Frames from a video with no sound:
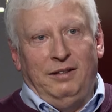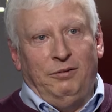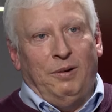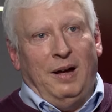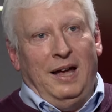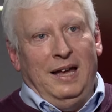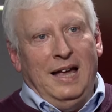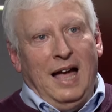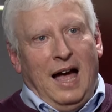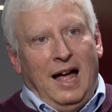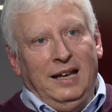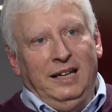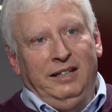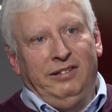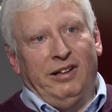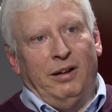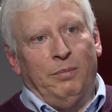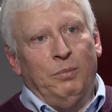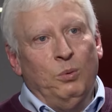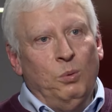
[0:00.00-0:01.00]
so rein gar nichts
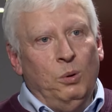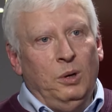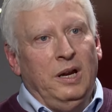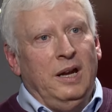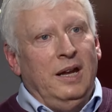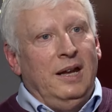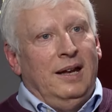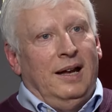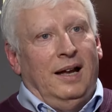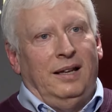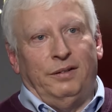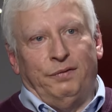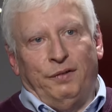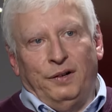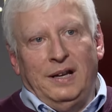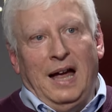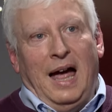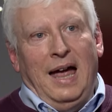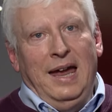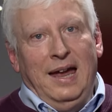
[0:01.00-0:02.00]
am Hut. Also von
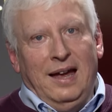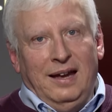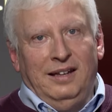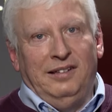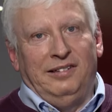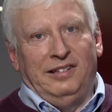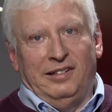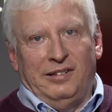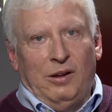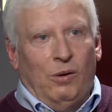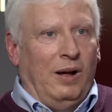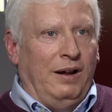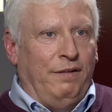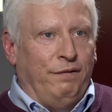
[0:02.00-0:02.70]
daher ist das auch eine